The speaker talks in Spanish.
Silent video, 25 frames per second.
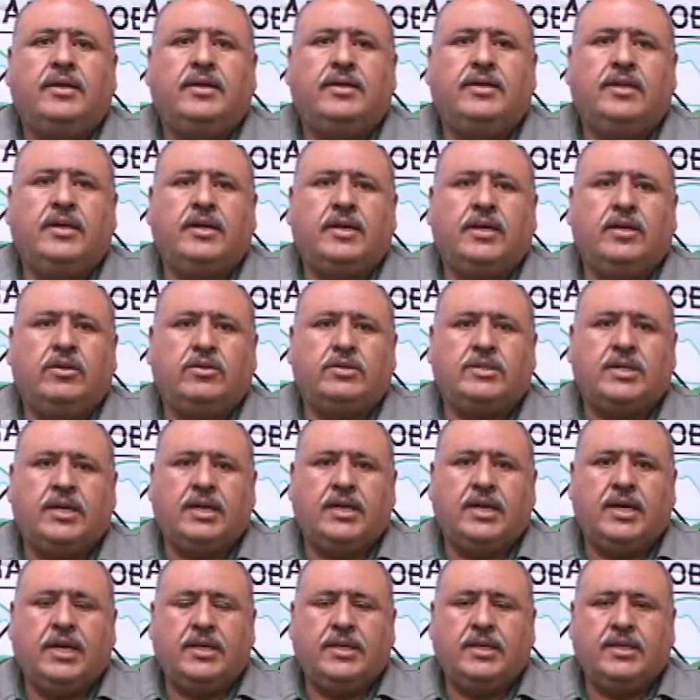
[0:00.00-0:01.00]
de que los
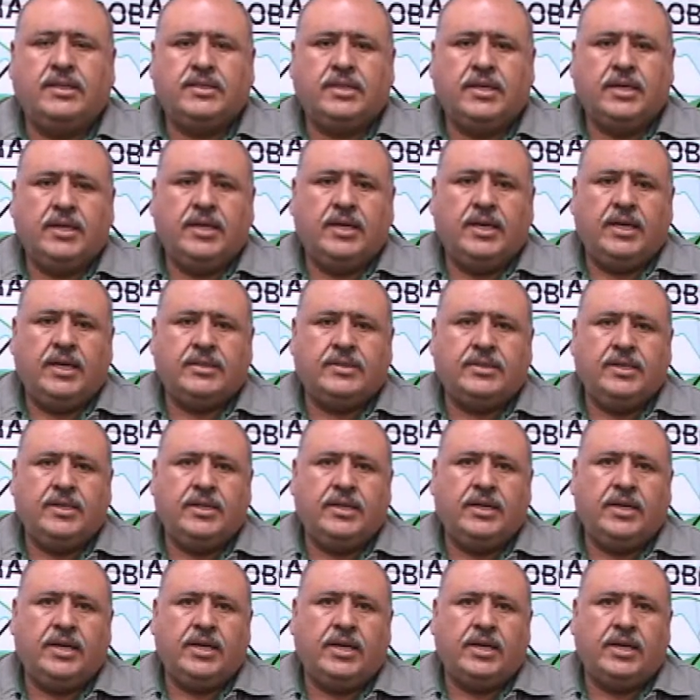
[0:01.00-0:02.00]
alcaldes que
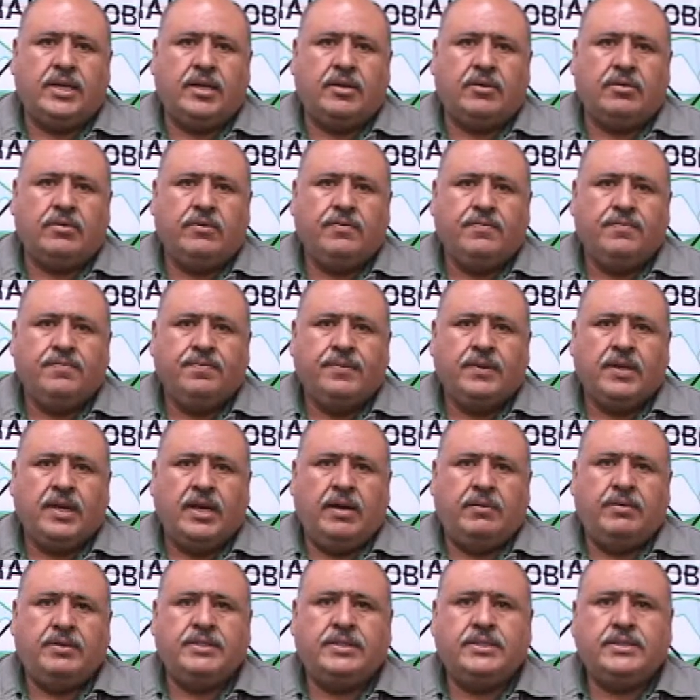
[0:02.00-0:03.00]
acceden al cargo
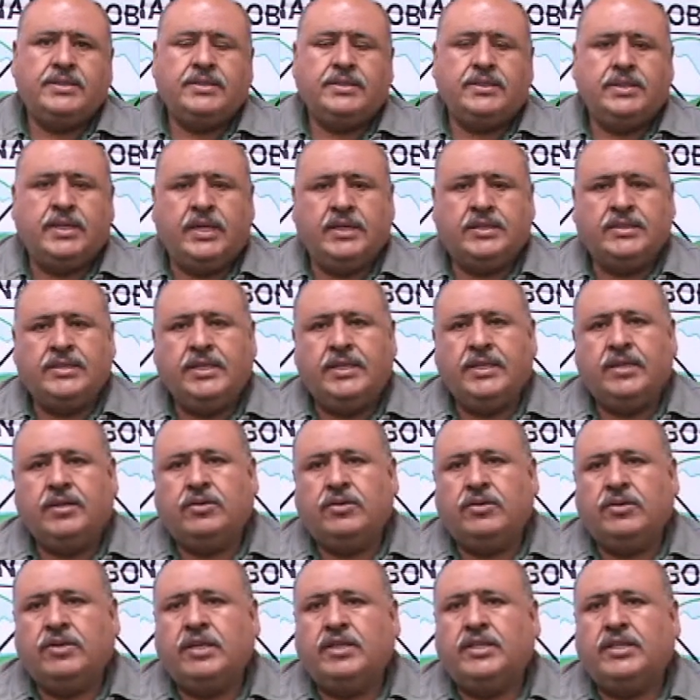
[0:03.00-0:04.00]
a veces acceden
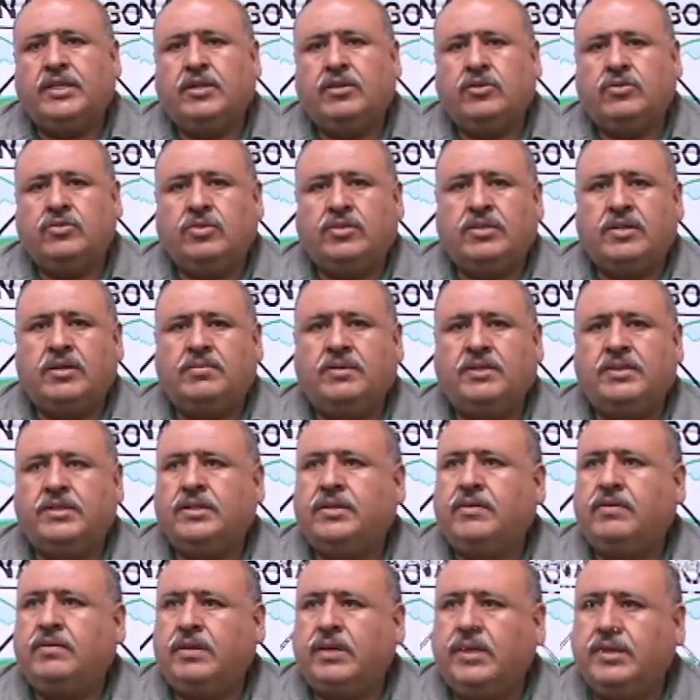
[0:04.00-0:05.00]
con criterios
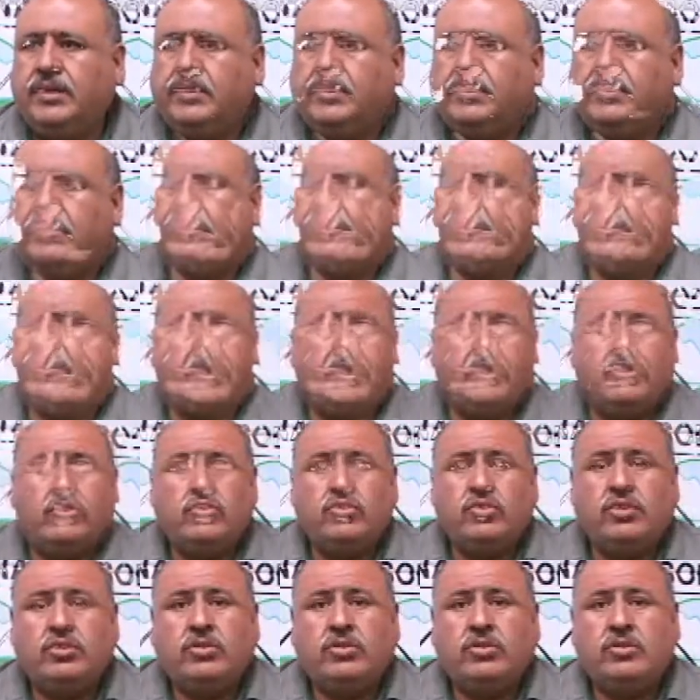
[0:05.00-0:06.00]
totalmente diferentes. Para
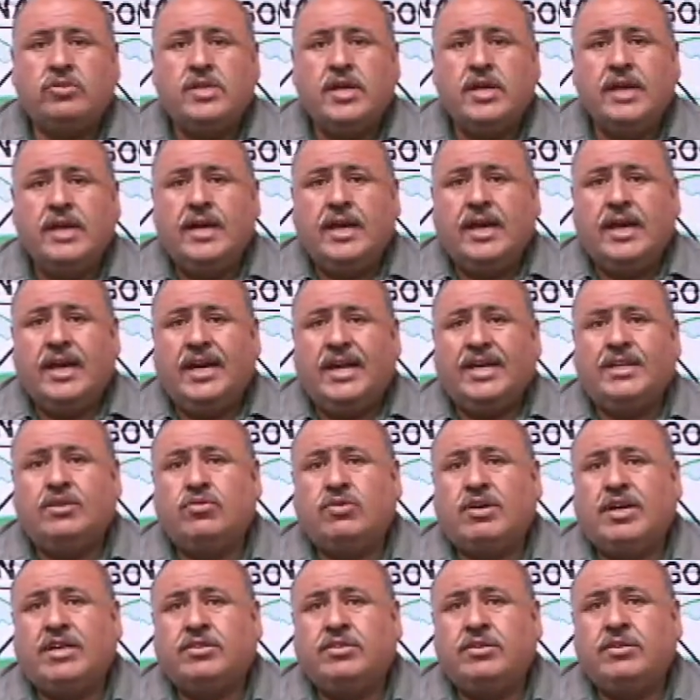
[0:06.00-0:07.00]
nosotros la
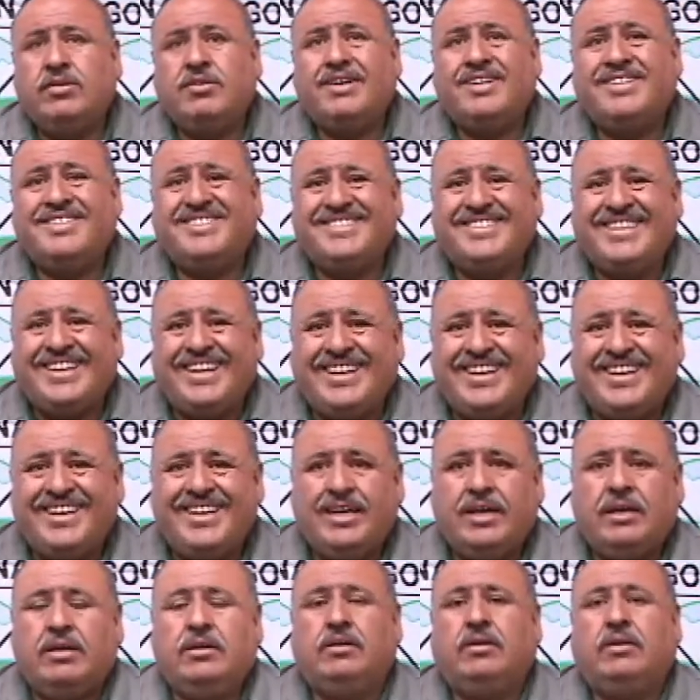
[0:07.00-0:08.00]
educación es
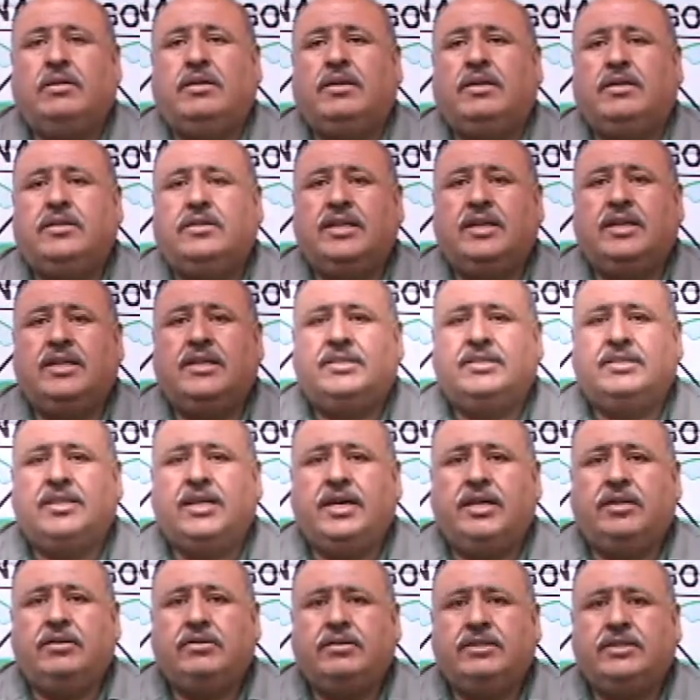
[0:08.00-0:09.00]
tarea del
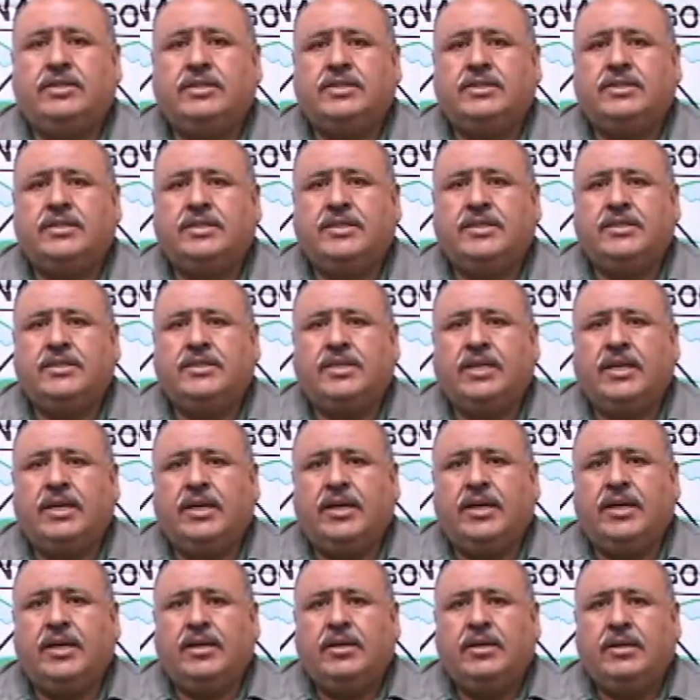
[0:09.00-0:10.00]
Estado y es,
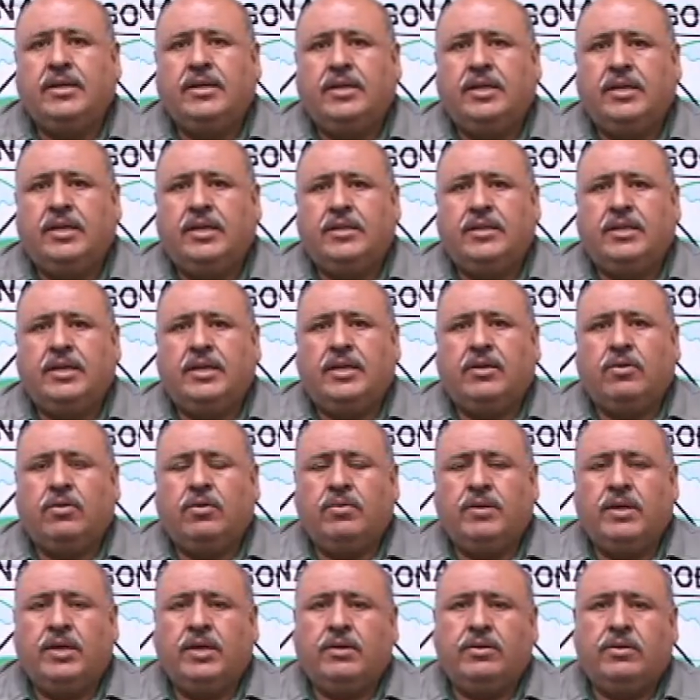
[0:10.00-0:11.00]
tarea del
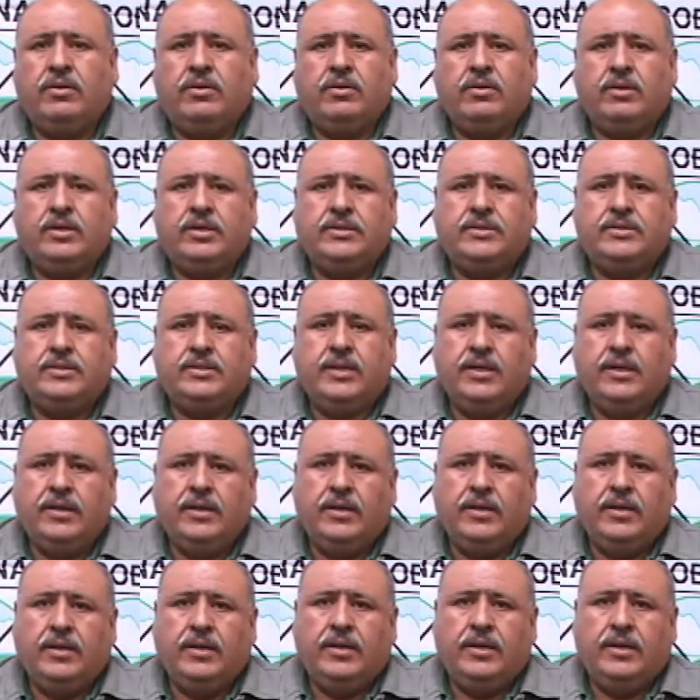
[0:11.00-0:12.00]
gobierno,
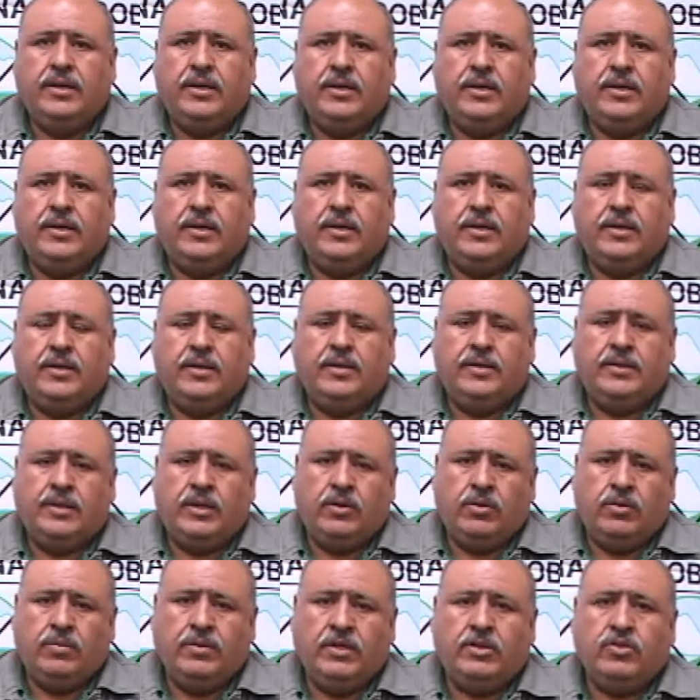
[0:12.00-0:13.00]
este, eh,
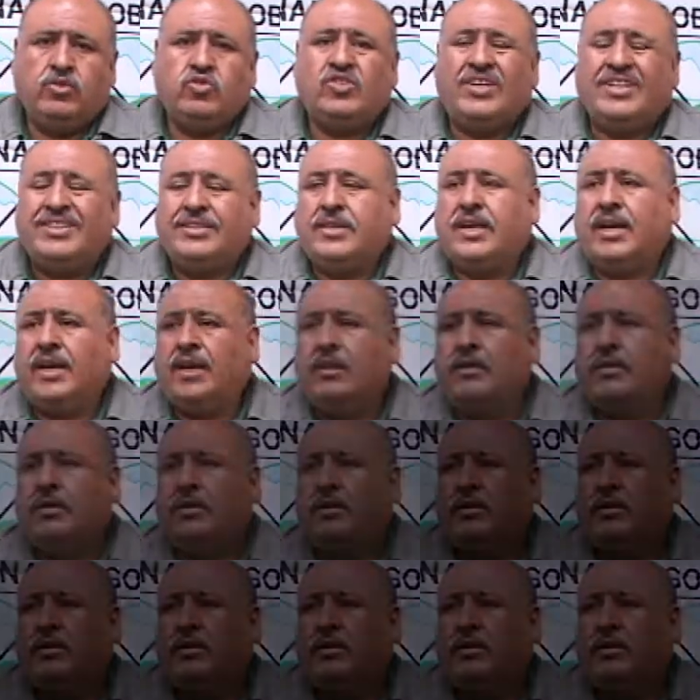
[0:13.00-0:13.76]
del gobierno central